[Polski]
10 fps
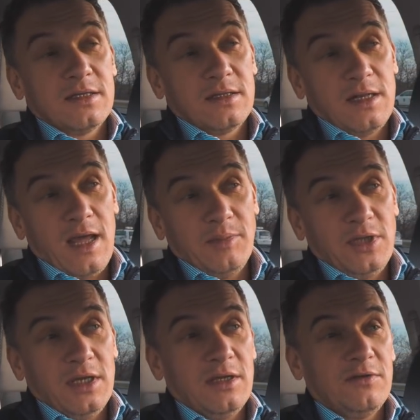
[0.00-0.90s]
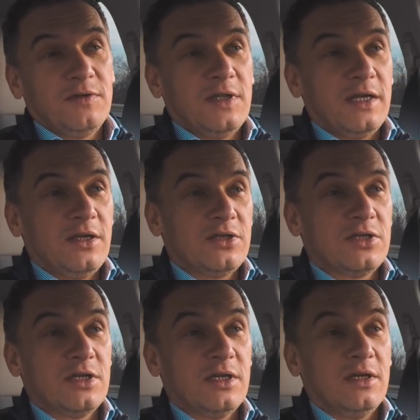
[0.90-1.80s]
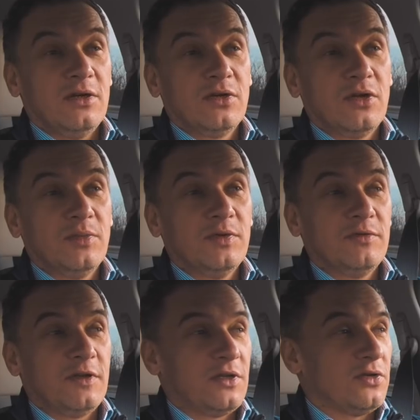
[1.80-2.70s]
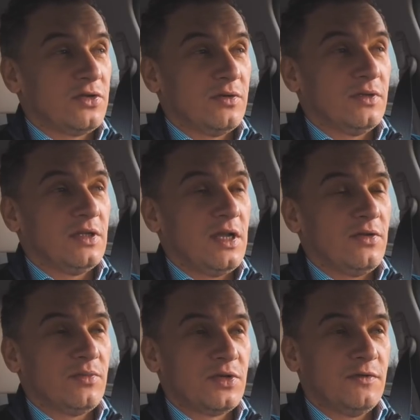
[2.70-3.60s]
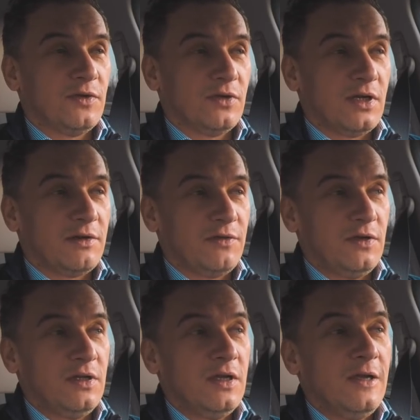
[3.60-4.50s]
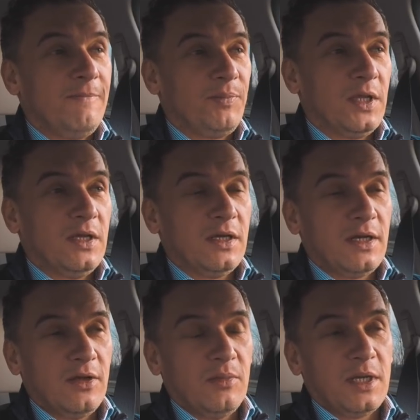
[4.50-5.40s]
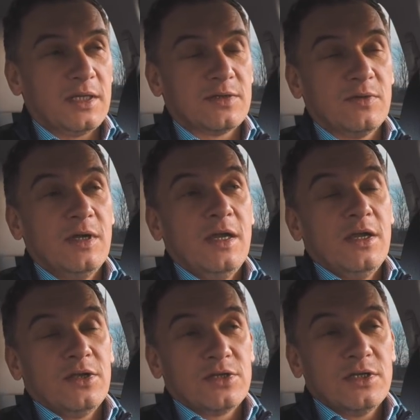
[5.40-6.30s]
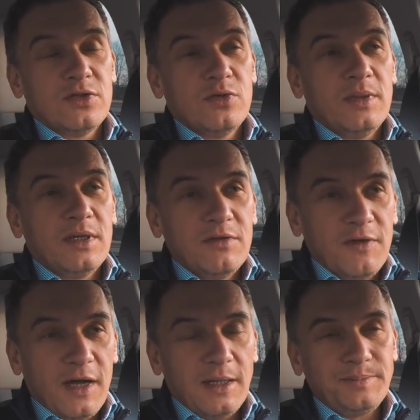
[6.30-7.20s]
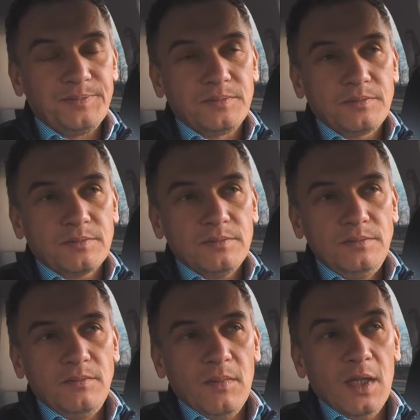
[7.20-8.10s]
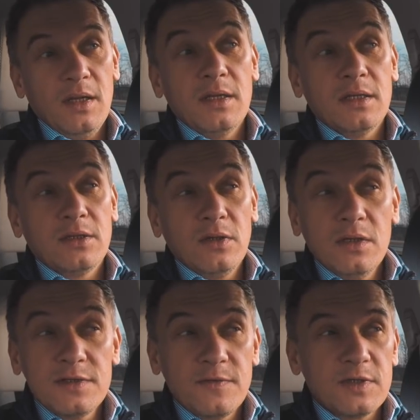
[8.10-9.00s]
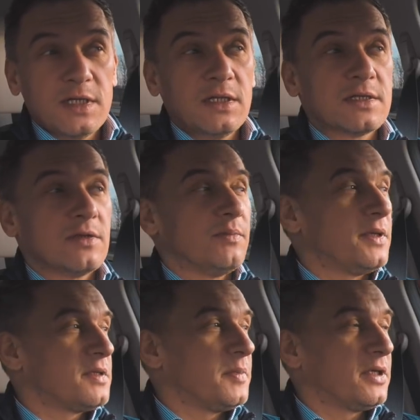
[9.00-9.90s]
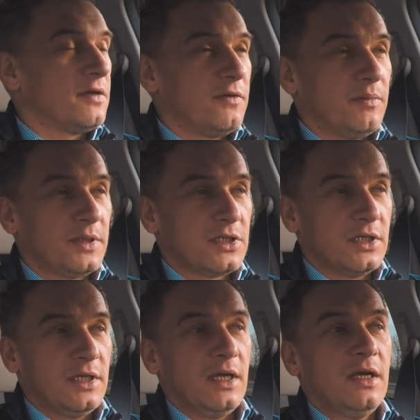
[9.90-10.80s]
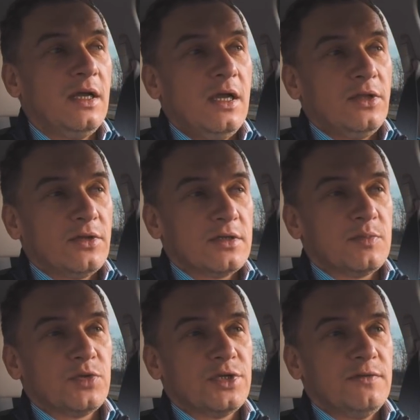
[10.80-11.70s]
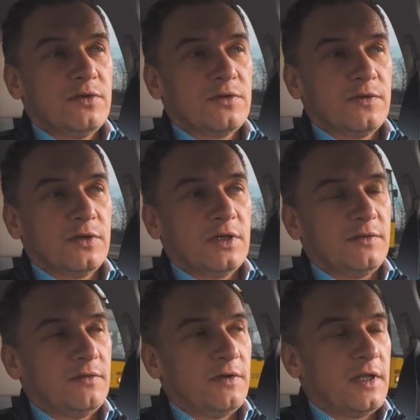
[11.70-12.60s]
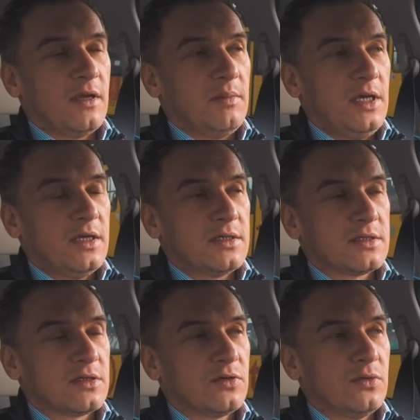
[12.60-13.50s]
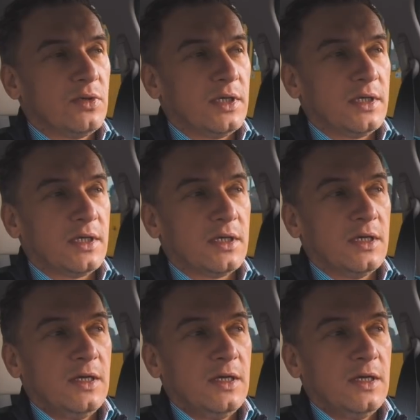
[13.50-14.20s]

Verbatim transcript: dla mnie wydaje się ogromną wartością dodaną przy fotografii krajobrazu. Rzecz numer dwa E, trochę związana z tą perspektywą patrzenia, to jest możliwość fotografowania miejsc, których